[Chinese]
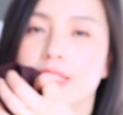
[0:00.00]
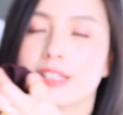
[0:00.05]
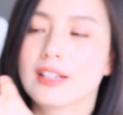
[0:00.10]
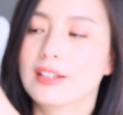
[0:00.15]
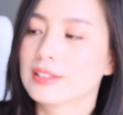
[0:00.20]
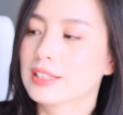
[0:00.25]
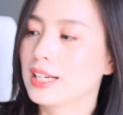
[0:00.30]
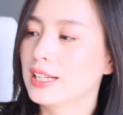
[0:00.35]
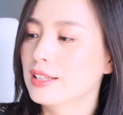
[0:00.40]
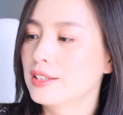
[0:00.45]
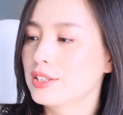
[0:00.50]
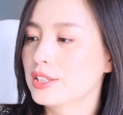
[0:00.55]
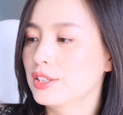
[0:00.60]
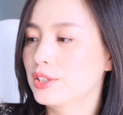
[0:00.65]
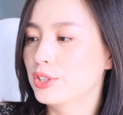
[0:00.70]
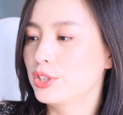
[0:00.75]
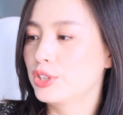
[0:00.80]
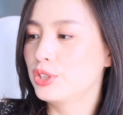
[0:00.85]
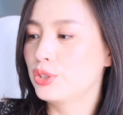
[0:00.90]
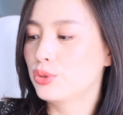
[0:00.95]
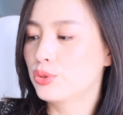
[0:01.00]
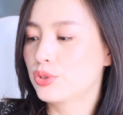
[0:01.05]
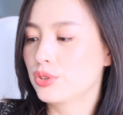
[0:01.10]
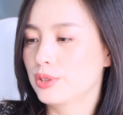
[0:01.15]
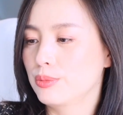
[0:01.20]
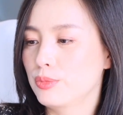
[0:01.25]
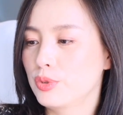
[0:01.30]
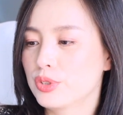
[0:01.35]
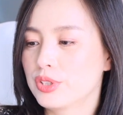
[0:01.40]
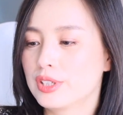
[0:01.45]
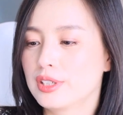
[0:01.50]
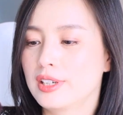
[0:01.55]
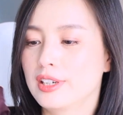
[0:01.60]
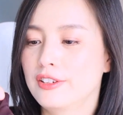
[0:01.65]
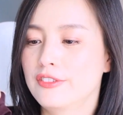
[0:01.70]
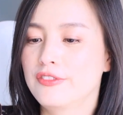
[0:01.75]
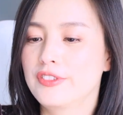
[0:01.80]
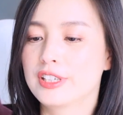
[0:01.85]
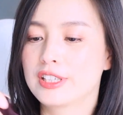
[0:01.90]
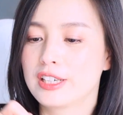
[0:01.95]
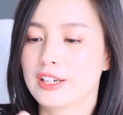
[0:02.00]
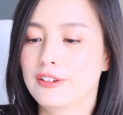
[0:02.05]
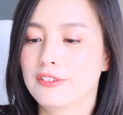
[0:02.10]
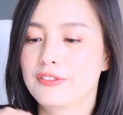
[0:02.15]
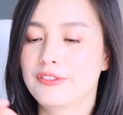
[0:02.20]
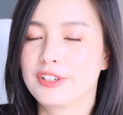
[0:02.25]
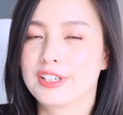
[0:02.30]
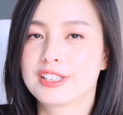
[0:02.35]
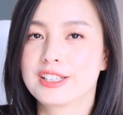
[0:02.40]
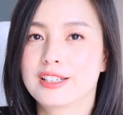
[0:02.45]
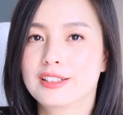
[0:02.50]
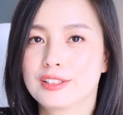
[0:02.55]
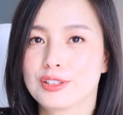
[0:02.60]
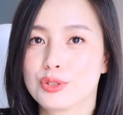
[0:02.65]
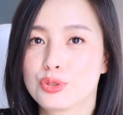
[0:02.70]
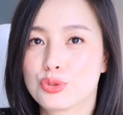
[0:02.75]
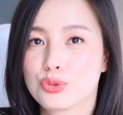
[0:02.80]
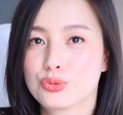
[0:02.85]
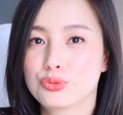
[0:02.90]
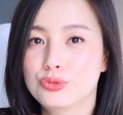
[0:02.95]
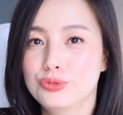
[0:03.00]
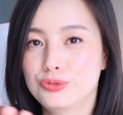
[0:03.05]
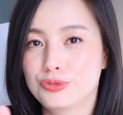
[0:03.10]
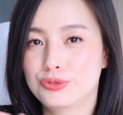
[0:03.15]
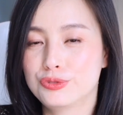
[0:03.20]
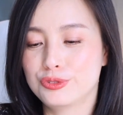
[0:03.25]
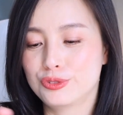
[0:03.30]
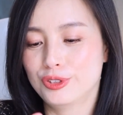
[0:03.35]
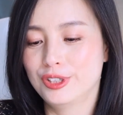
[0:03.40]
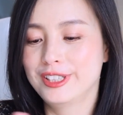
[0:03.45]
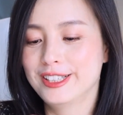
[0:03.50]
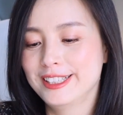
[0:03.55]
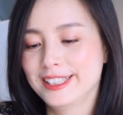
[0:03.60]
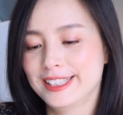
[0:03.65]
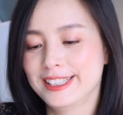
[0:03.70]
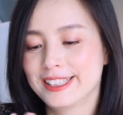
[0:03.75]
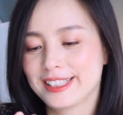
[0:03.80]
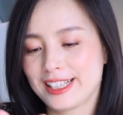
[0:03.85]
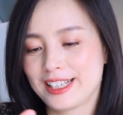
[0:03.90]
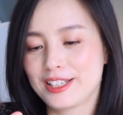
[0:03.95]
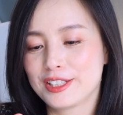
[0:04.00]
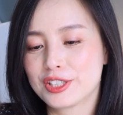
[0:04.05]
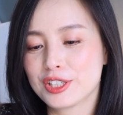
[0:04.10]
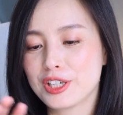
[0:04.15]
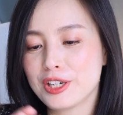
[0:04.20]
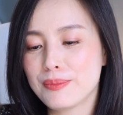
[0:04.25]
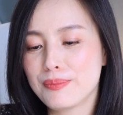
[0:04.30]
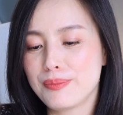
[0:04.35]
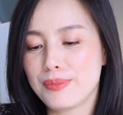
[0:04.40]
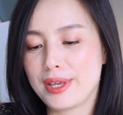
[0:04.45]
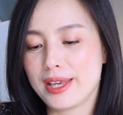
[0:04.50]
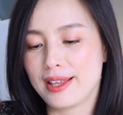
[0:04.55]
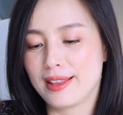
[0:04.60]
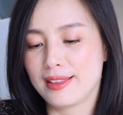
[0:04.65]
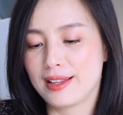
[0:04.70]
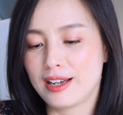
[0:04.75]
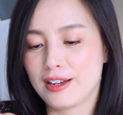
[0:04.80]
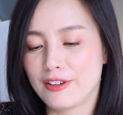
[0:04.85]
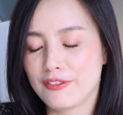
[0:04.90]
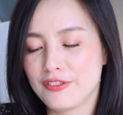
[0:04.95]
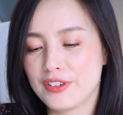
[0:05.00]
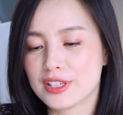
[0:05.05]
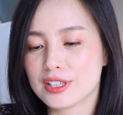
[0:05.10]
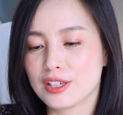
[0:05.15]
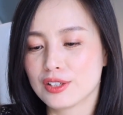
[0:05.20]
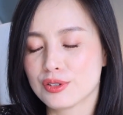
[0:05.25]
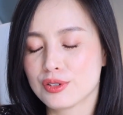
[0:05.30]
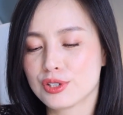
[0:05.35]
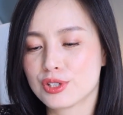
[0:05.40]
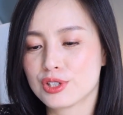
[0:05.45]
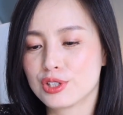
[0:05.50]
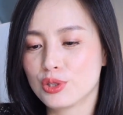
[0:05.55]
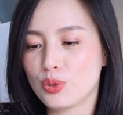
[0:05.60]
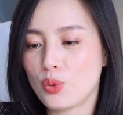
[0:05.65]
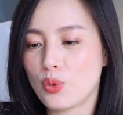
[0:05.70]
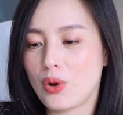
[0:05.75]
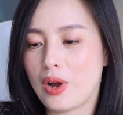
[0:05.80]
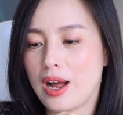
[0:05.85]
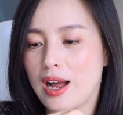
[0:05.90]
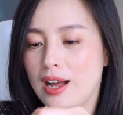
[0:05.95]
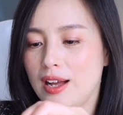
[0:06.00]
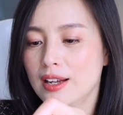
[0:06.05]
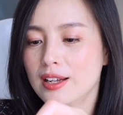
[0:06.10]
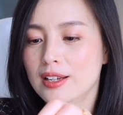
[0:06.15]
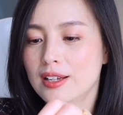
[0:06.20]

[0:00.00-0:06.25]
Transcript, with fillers: 然后它的这个 T 恤摸起来非常非常的舒服，它的这个棉啊非常的丝滑，